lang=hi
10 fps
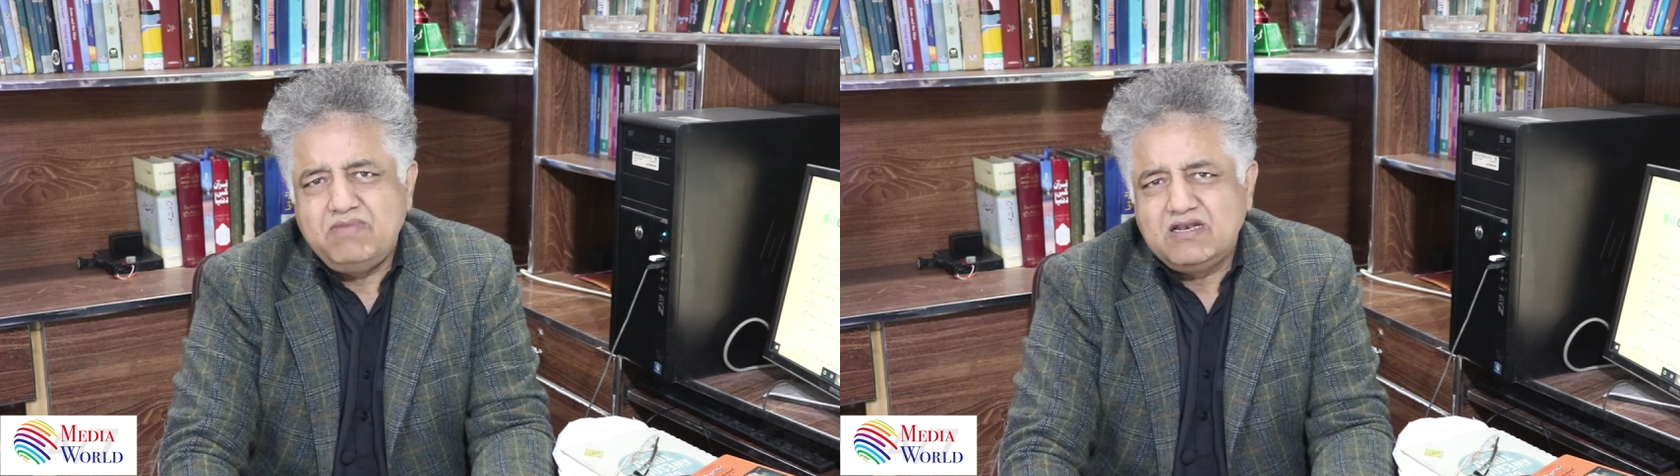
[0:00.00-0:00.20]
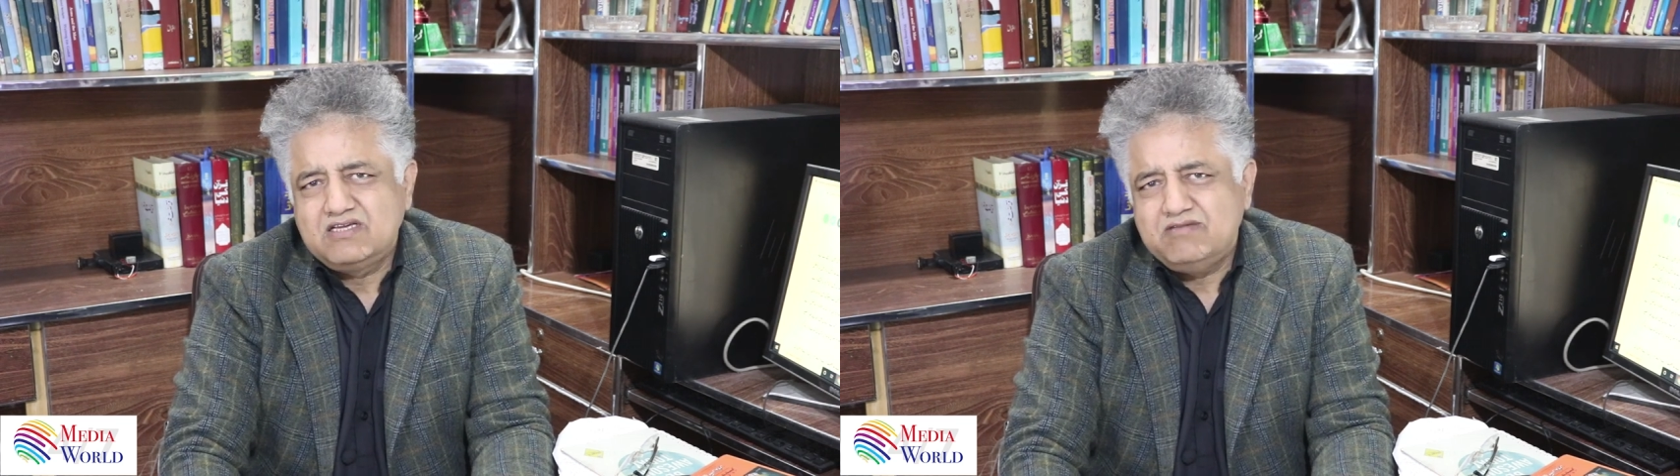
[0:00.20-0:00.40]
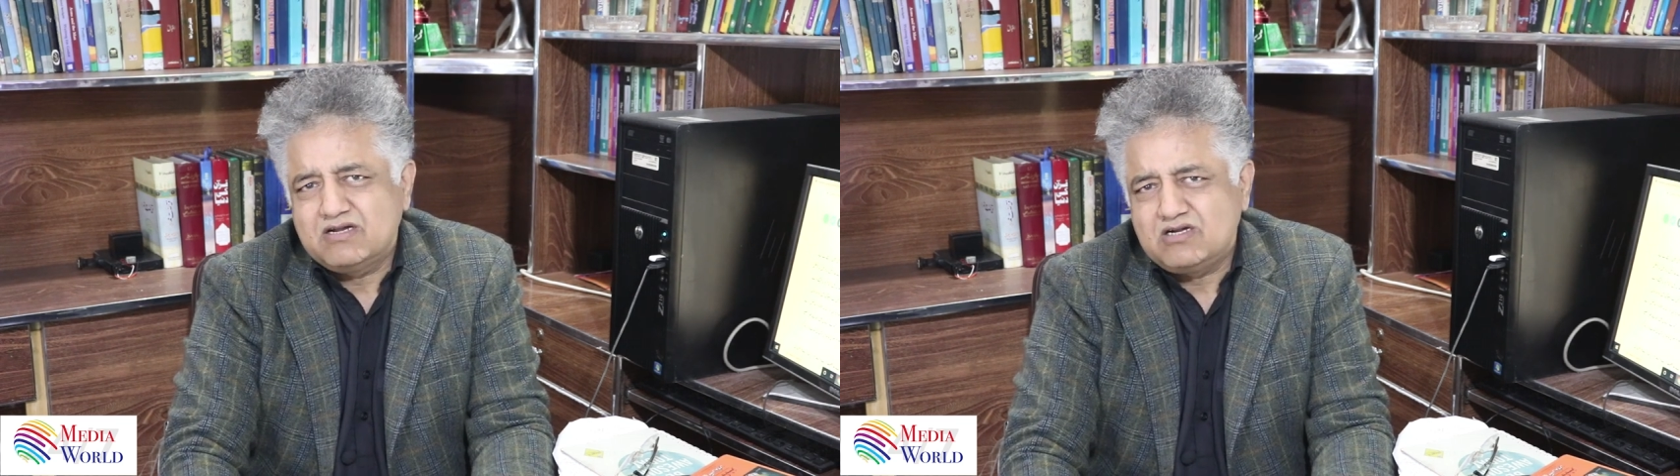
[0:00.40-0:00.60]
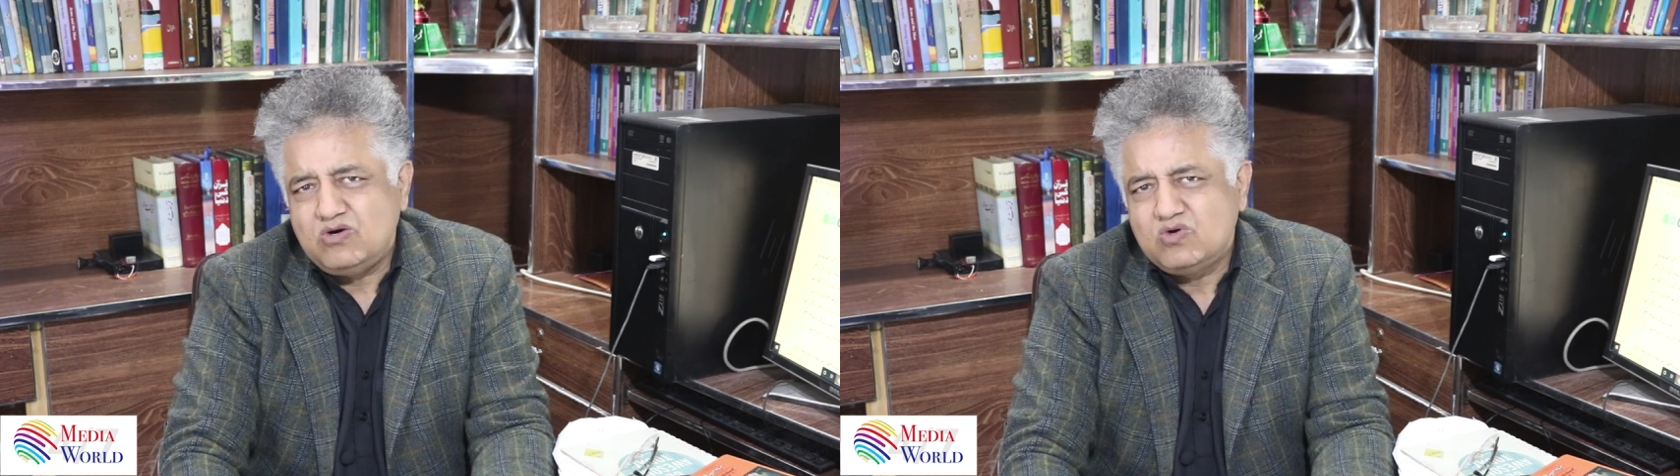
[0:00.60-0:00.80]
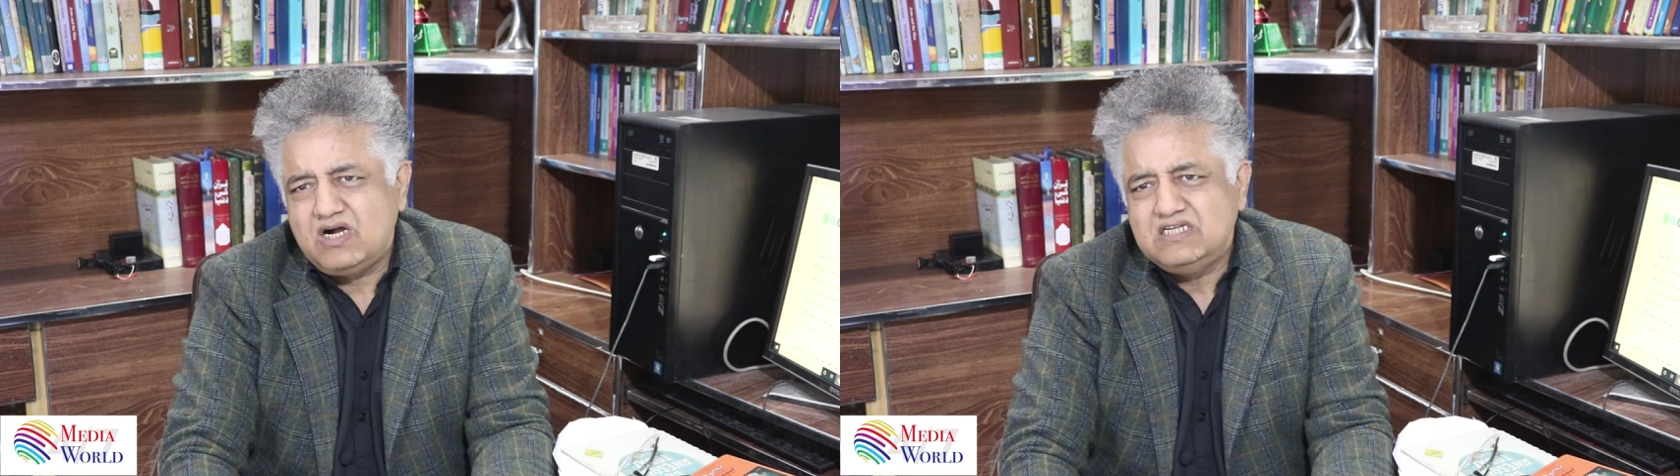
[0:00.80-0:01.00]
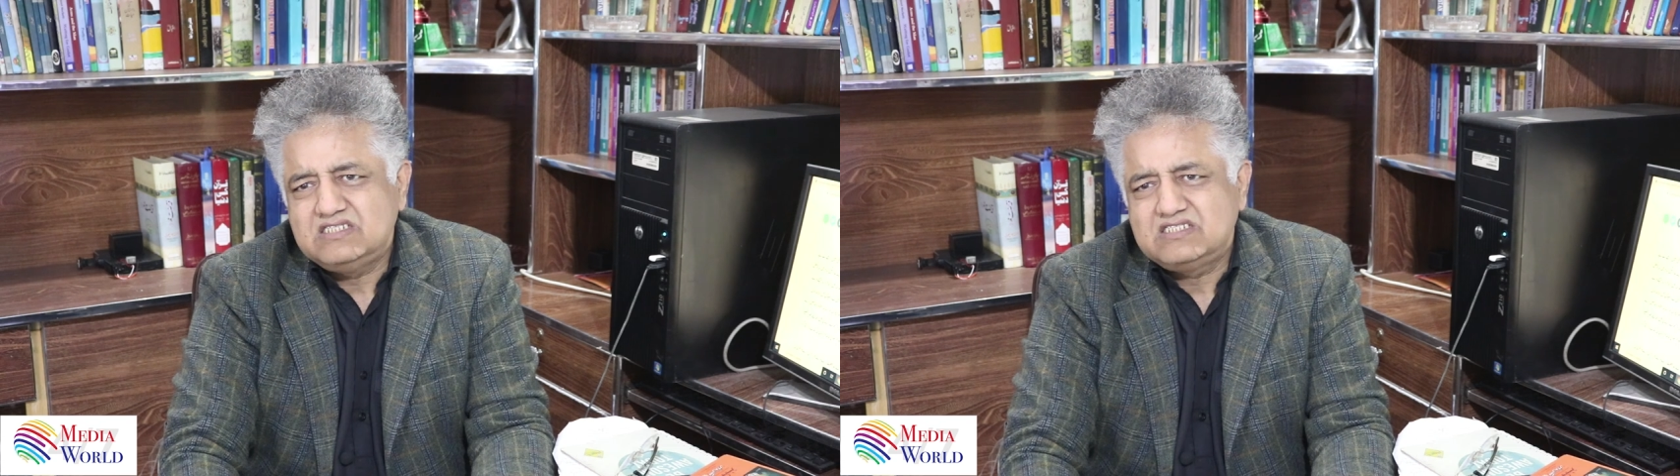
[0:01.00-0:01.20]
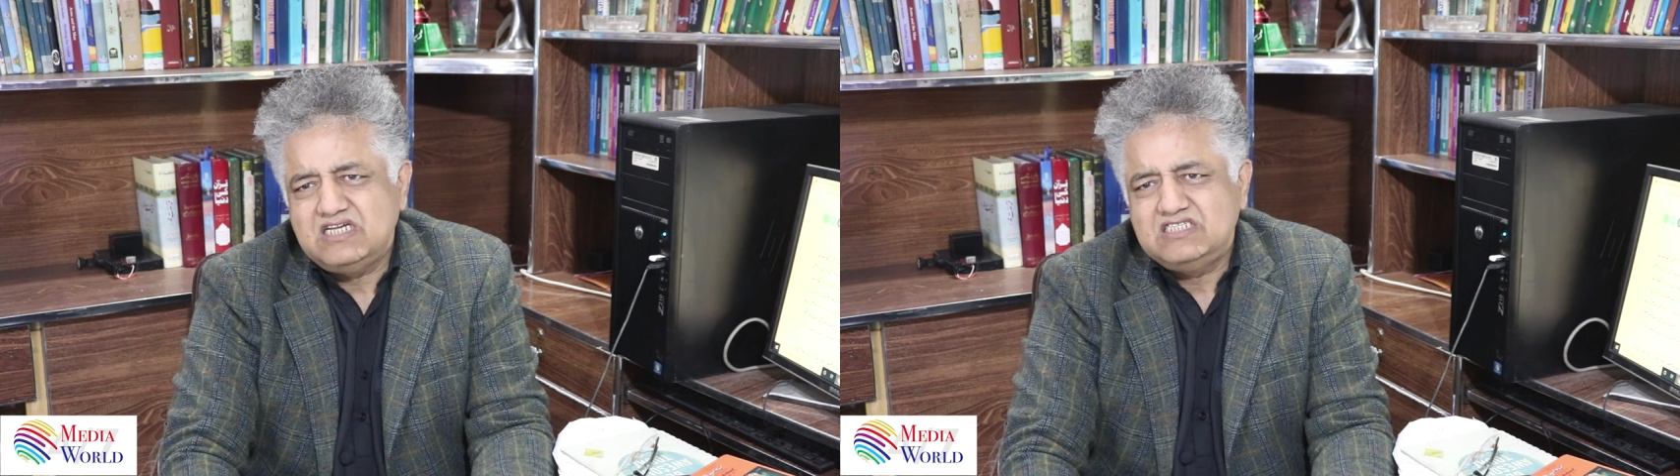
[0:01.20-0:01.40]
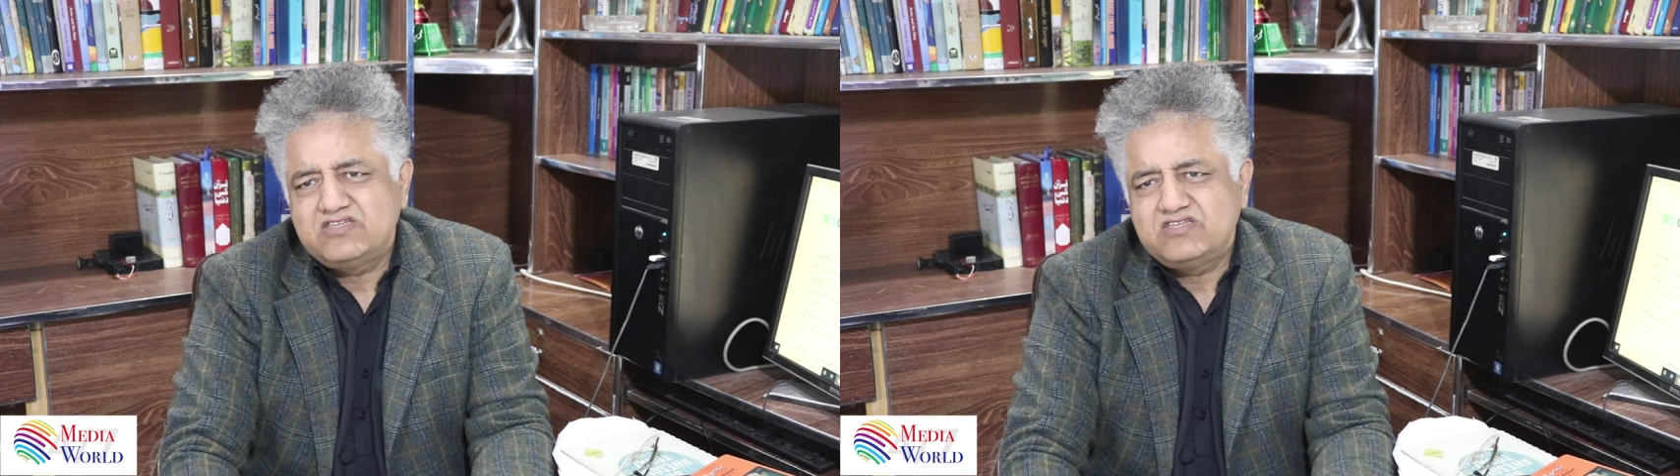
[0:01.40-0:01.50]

बल्कि मैं कहूँगा इंतहाई